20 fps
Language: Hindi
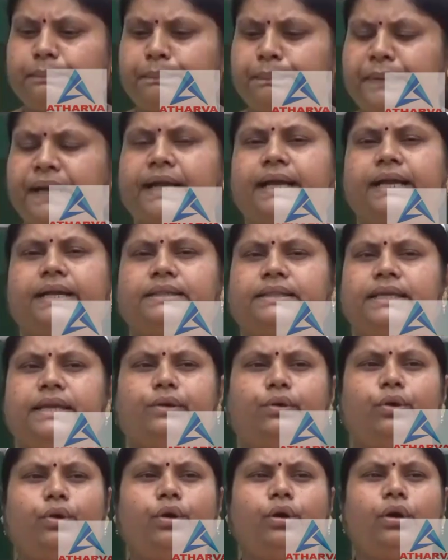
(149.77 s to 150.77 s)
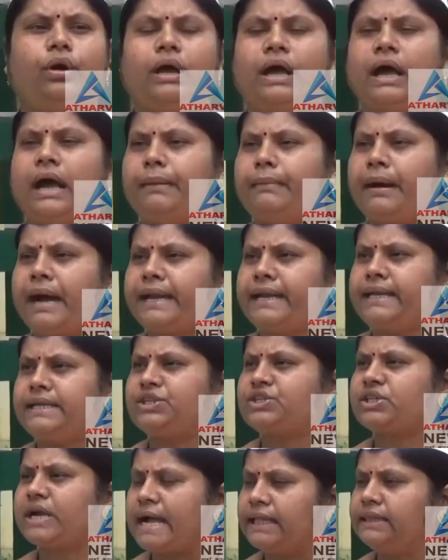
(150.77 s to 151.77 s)
प्रकृति को हमारी
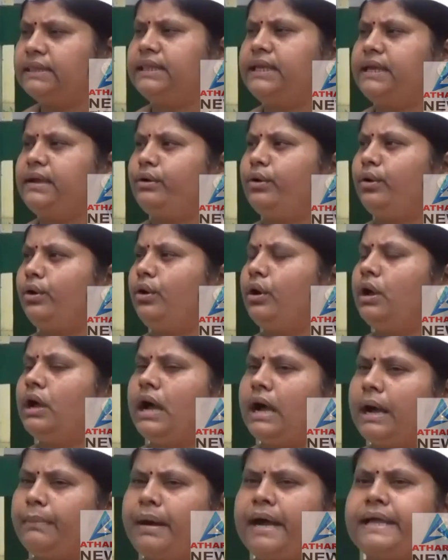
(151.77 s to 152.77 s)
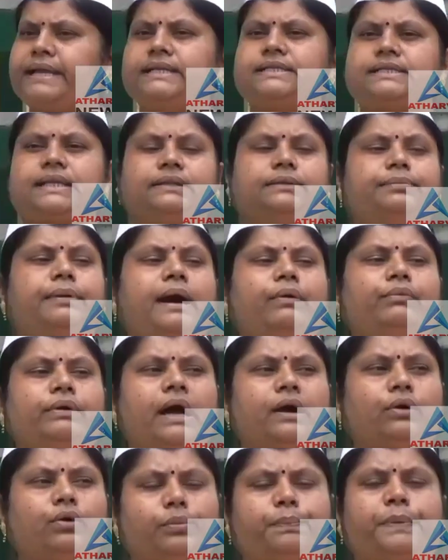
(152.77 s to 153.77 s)
शांति को हमारी
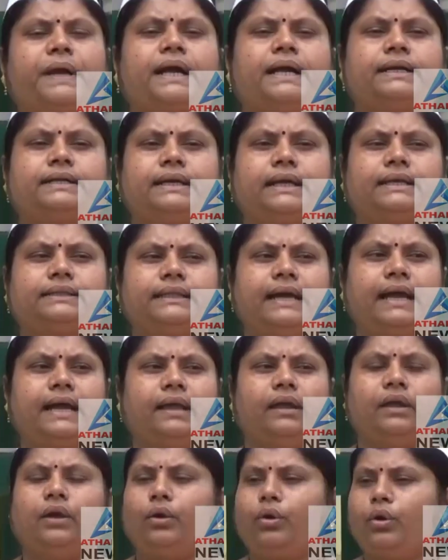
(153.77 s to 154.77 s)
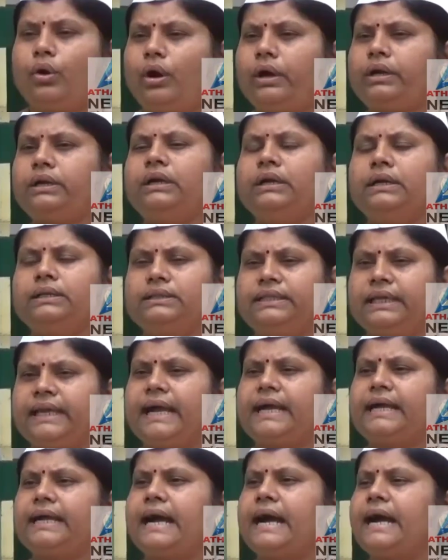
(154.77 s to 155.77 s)
सद्भावना को प्रकट करता है और
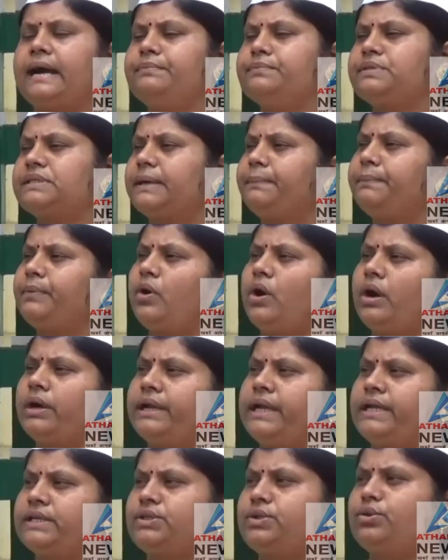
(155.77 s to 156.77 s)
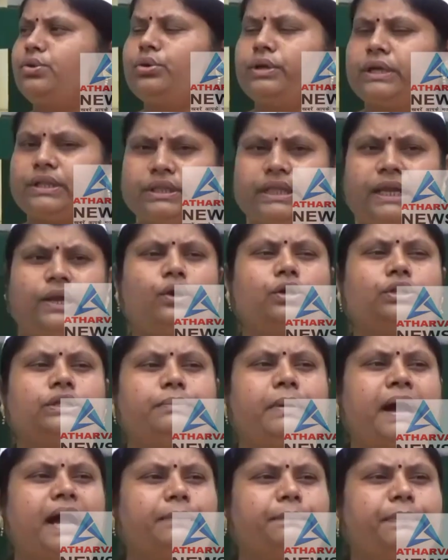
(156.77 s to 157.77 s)
तिरंगा हम सब कांग्रेसियों के दिलो
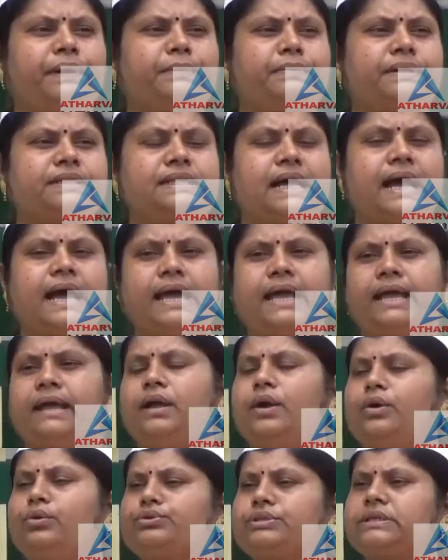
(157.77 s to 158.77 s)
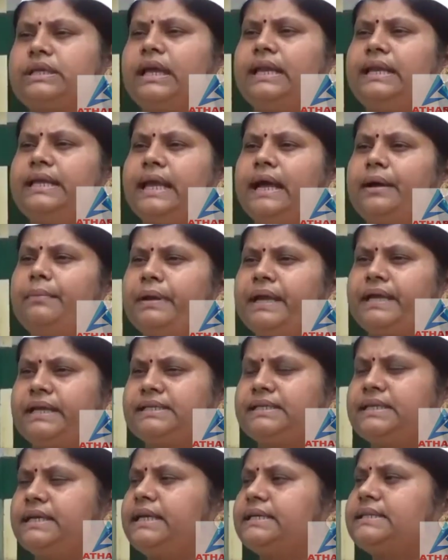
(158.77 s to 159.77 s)
दिमाग पर बसा है उसके लिए हमें
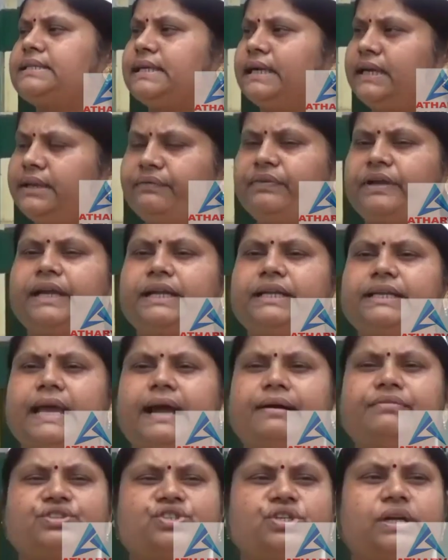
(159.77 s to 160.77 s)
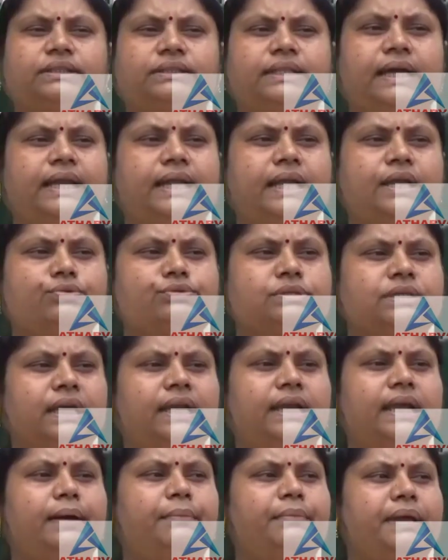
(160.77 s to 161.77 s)
किसी के सर्टिफिकेट की आवश्यकता नहीं है उसके
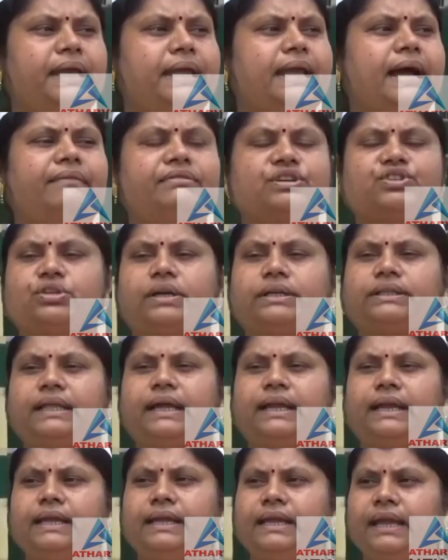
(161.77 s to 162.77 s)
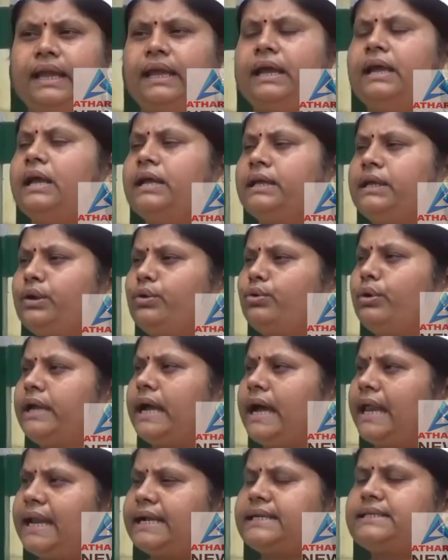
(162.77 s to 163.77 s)
लिए हमें ये आवश्यकता नहीं है कि कोई
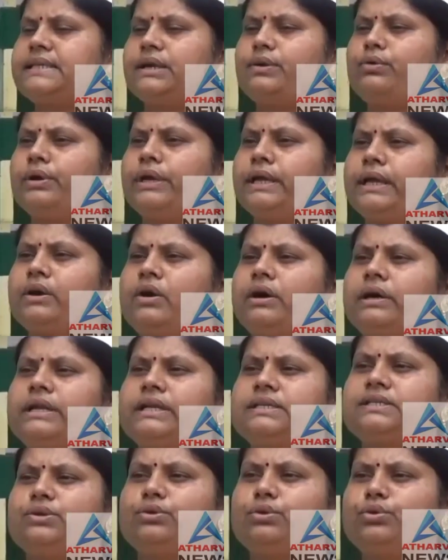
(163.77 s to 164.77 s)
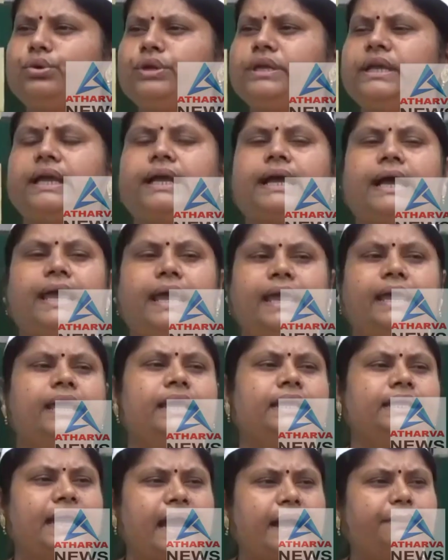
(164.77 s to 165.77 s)
अलग से कोई कांग्रेसियों को ये कहे
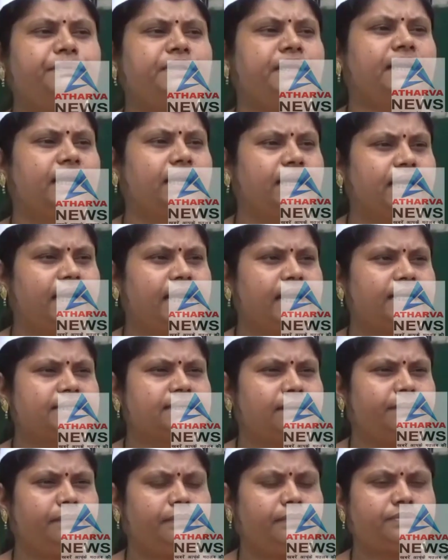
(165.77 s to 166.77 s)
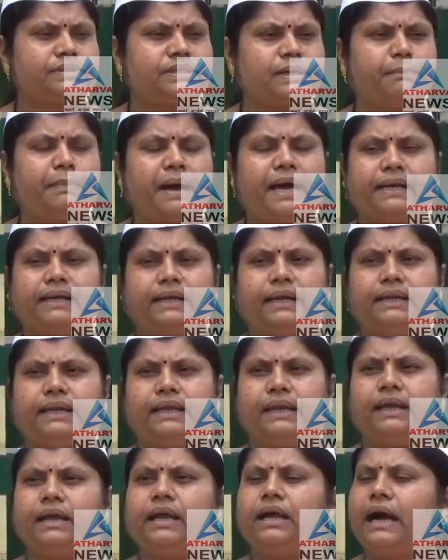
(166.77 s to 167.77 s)
कि आप तिरंगे का सम्मान
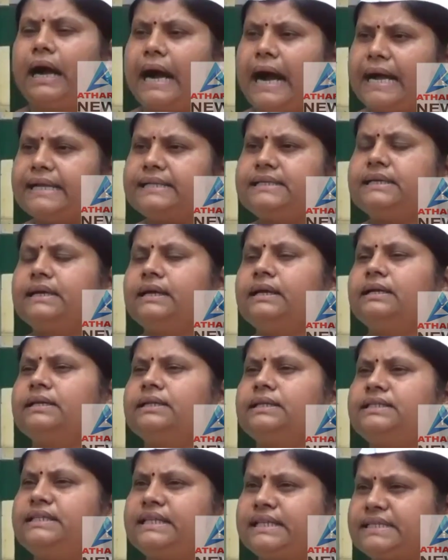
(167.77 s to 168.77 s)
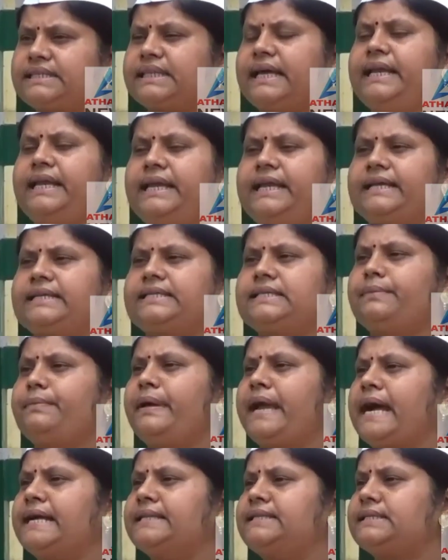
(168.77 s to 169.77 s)
करिए आज जिस तरीके से
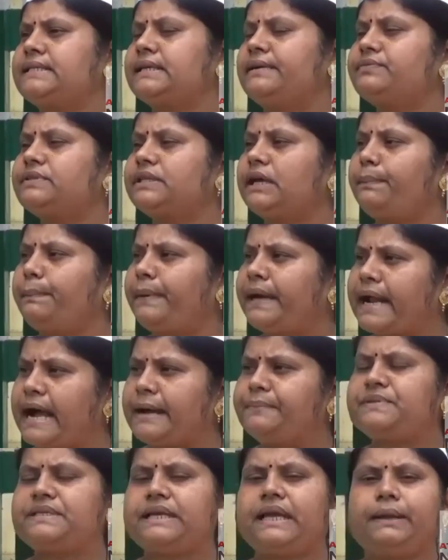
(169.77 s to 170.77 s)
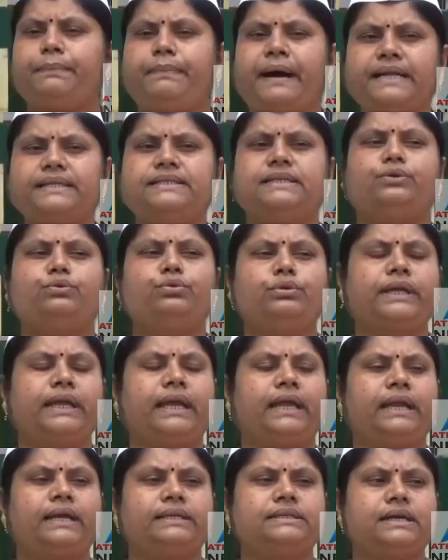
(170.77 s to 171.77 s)
मैं आज इस अवसर पर आपसे एक बात जरूर
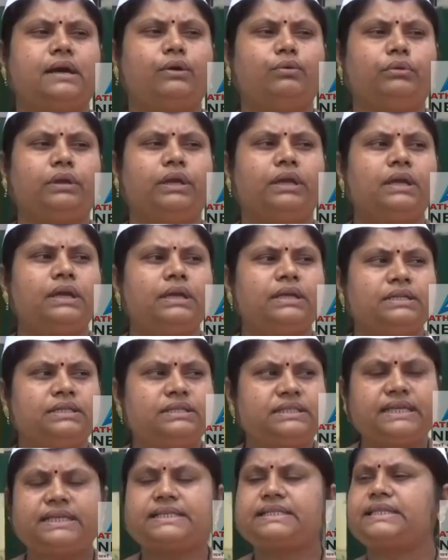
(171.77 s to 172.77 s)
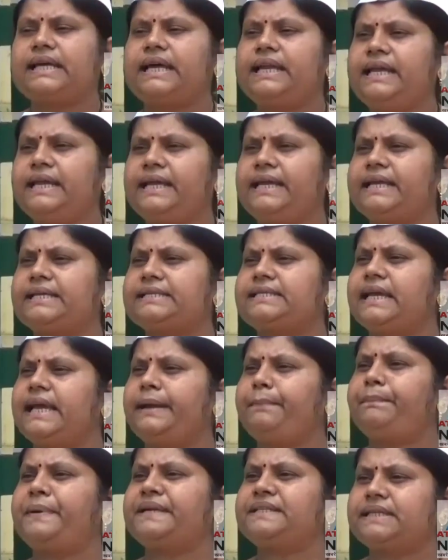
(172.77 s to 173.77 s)
कहना चाहूँगी जिस तरीके
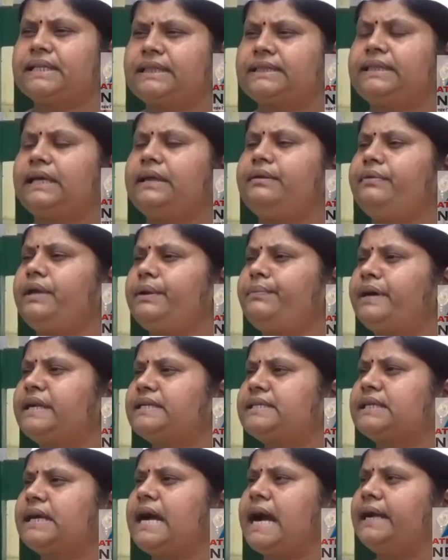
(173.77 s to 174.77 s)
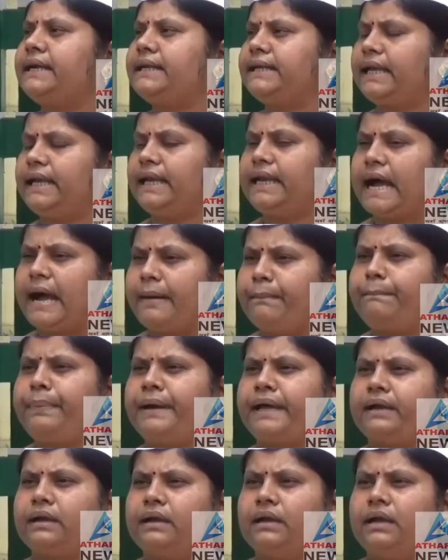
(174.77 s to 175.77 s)
से पचहत्तरवीं वर्षगांठ के नाम
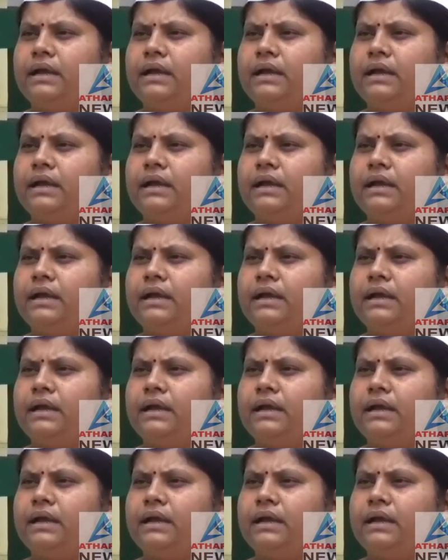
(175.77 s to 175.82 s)
पर